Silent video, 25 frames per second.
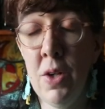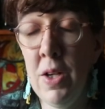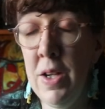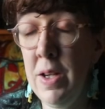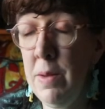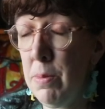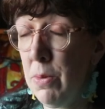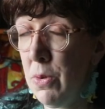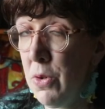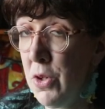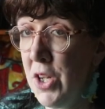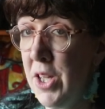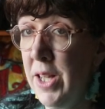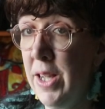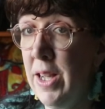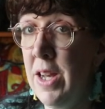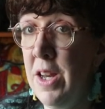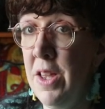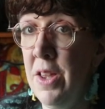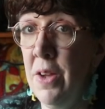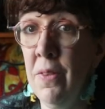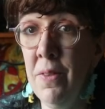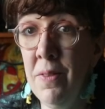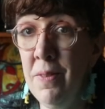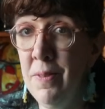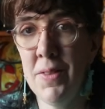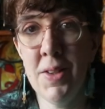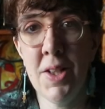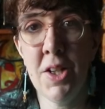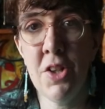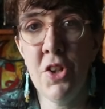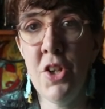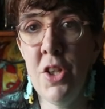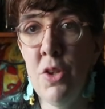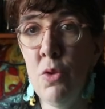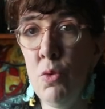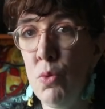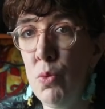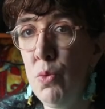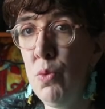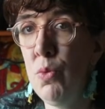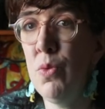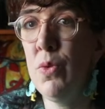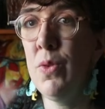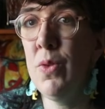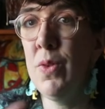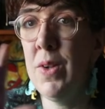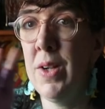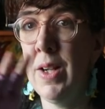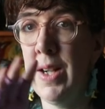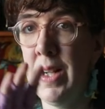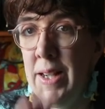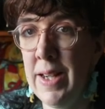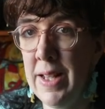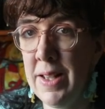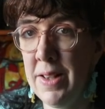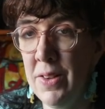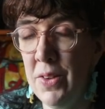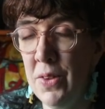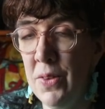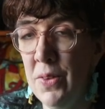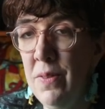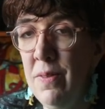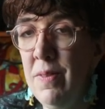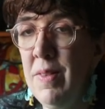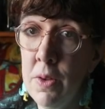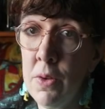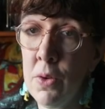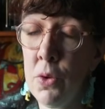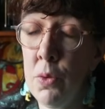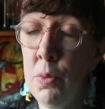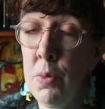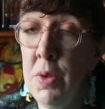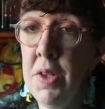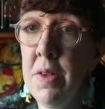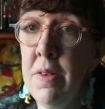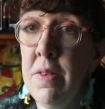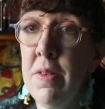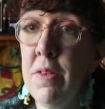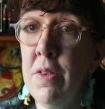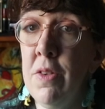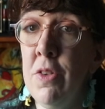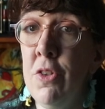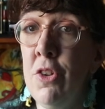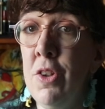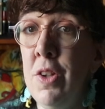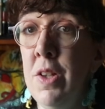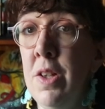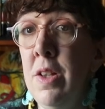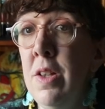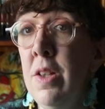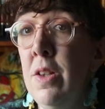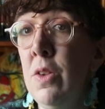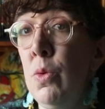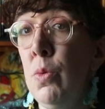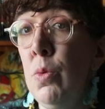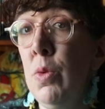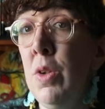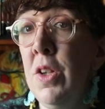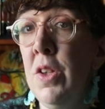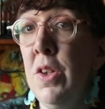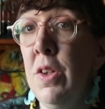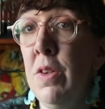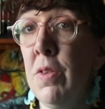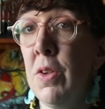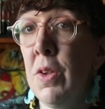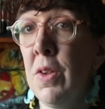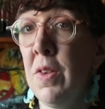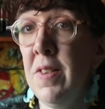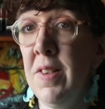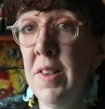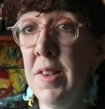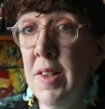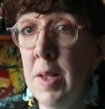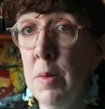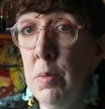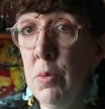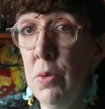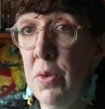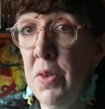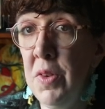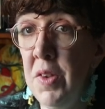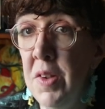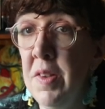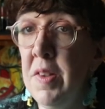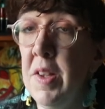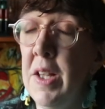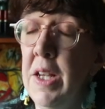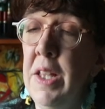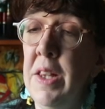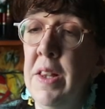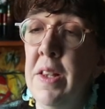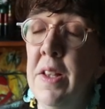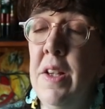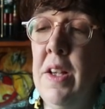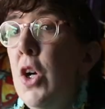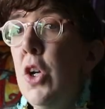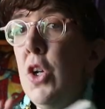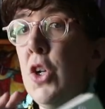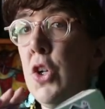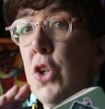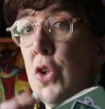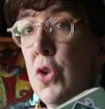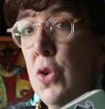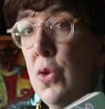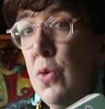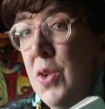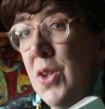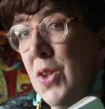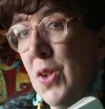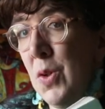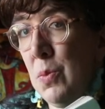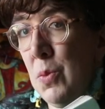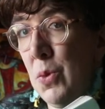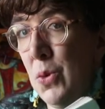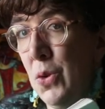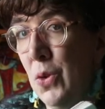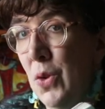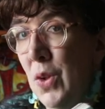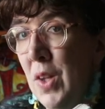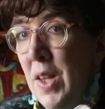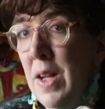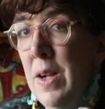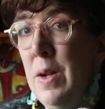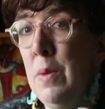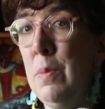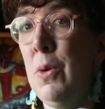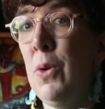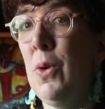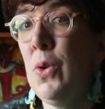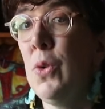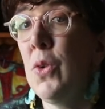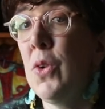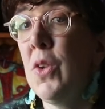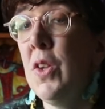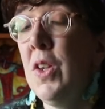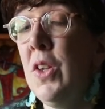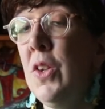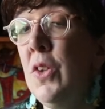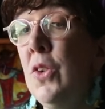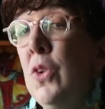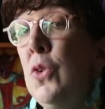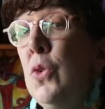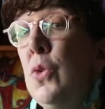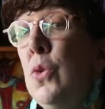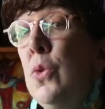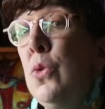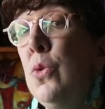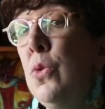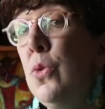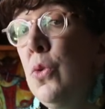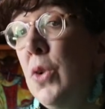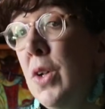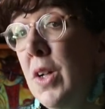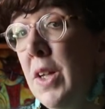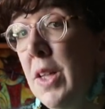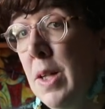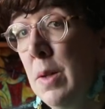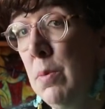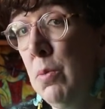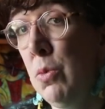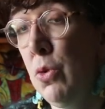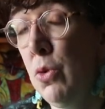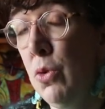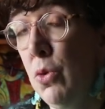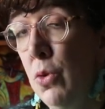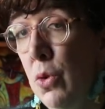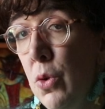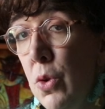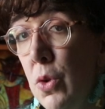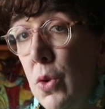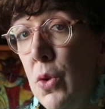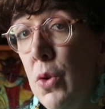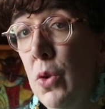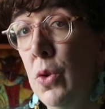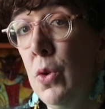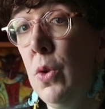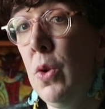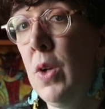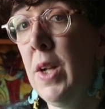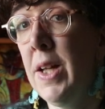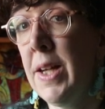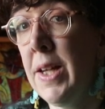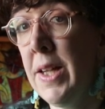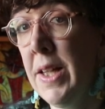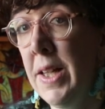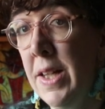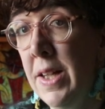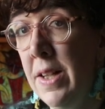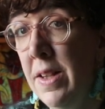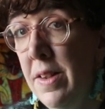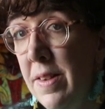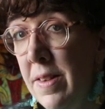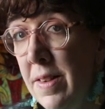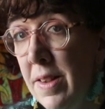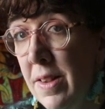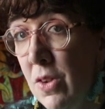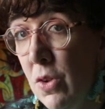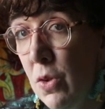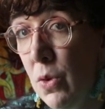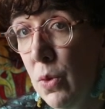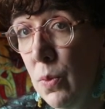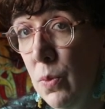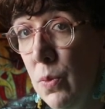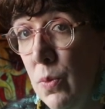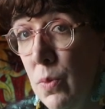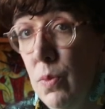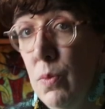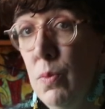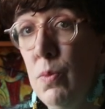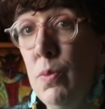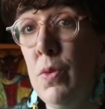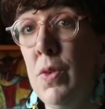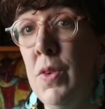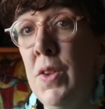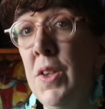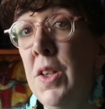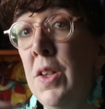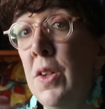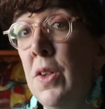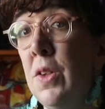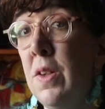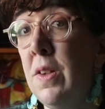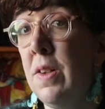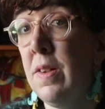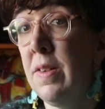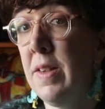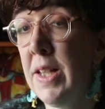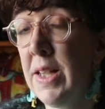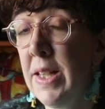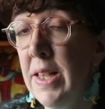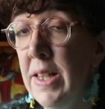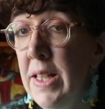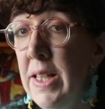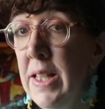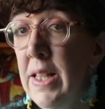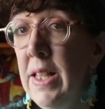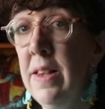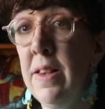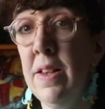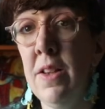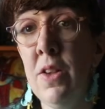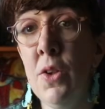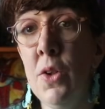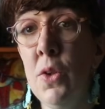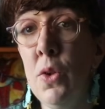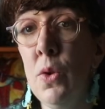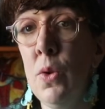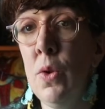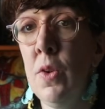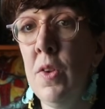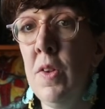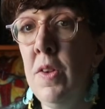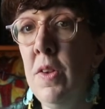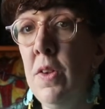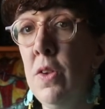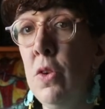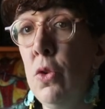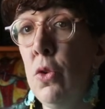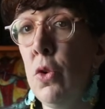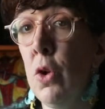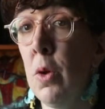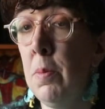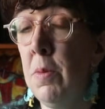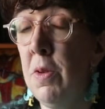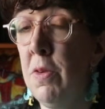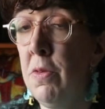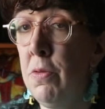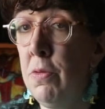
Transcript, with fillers: les projets clients. Là, j'ai tout là-dedans. Ensuite, j'ai toutes les différentes étapes du design. Je vais dans mon journal prendre des notes au fur et à mesure de la réalisation, des notes techniques, des notes aussi sur mes